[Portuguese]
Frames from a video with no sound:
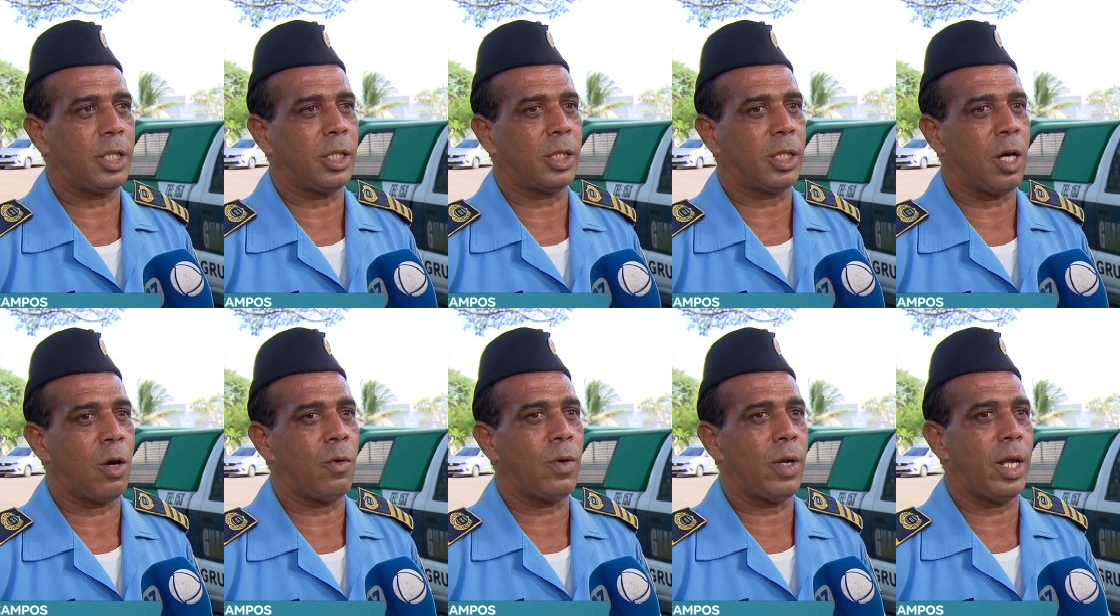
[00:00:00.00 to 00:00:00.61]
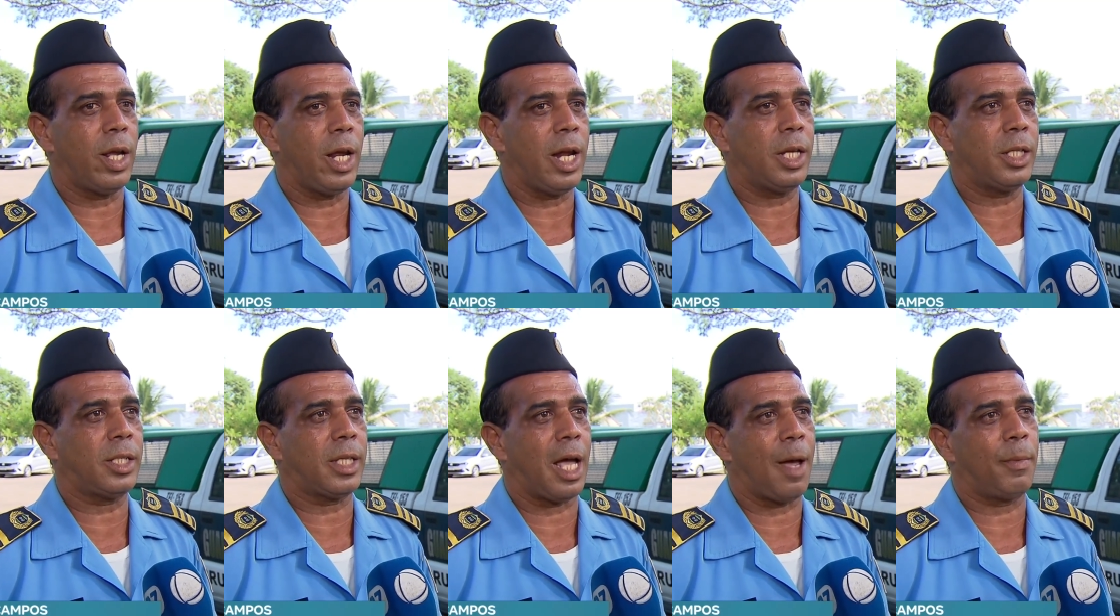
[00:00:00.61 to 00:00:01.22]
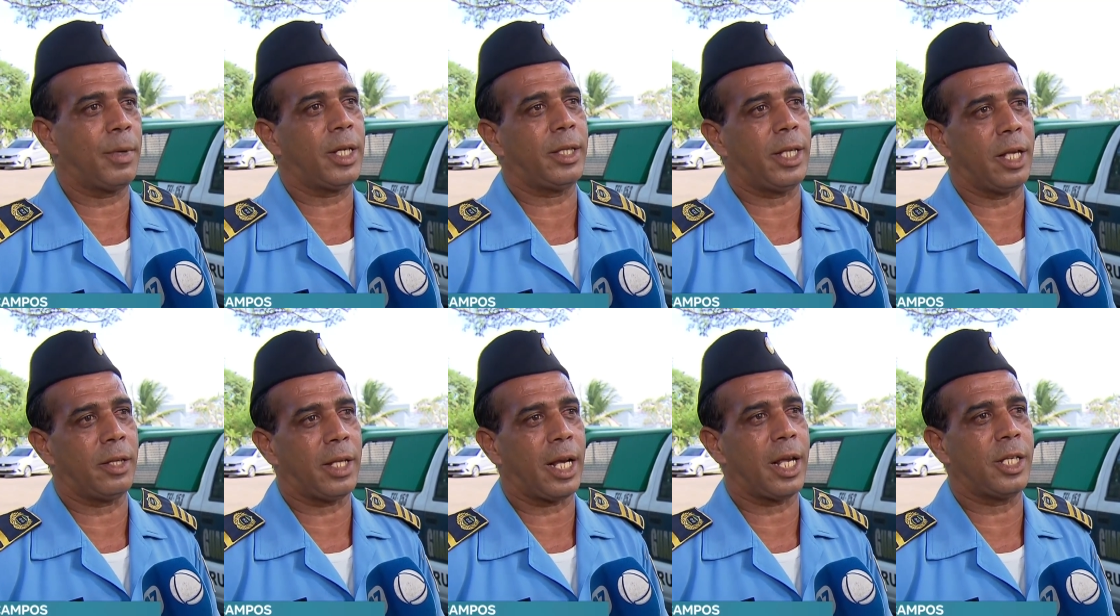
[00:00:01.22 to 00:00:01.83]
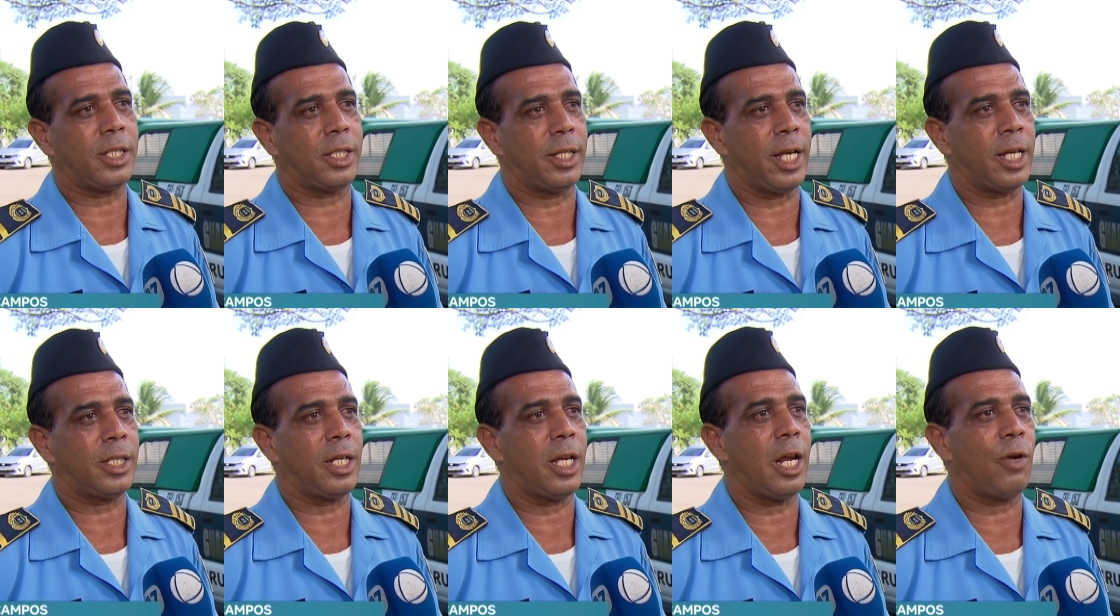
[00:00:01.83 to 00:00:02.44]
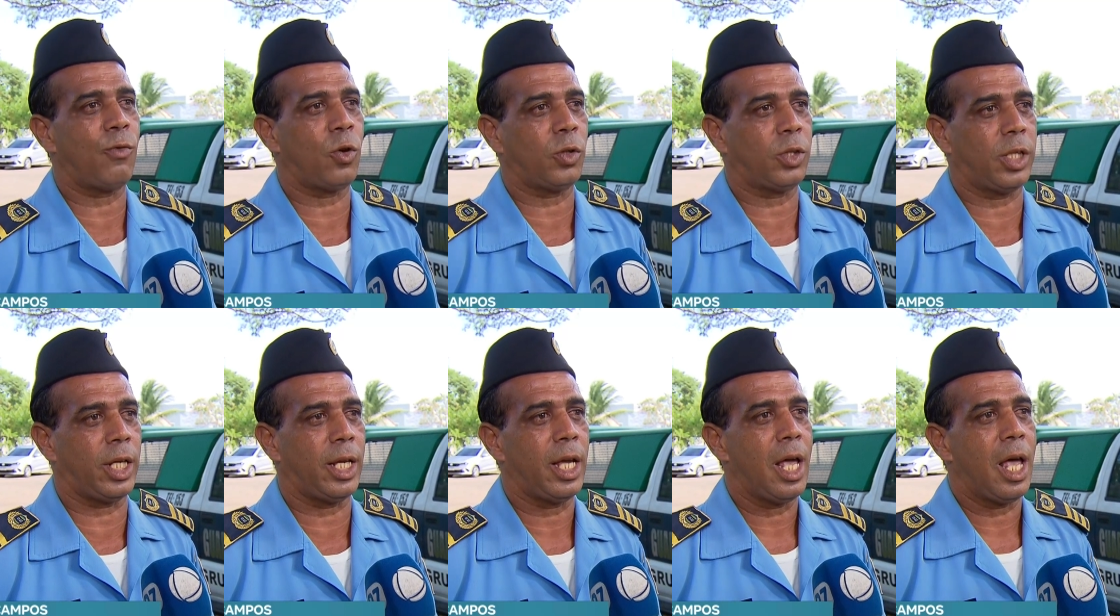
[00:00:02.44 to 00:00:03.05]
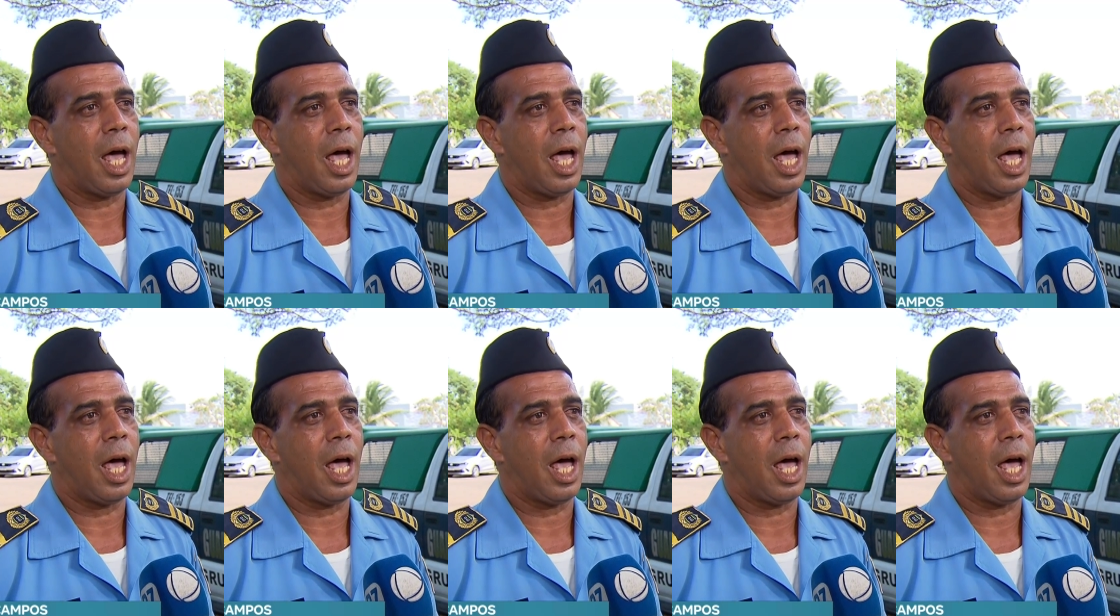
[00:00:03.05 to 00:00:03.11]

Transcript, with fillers: então ele sabe que dentro daquela residência eles vão ter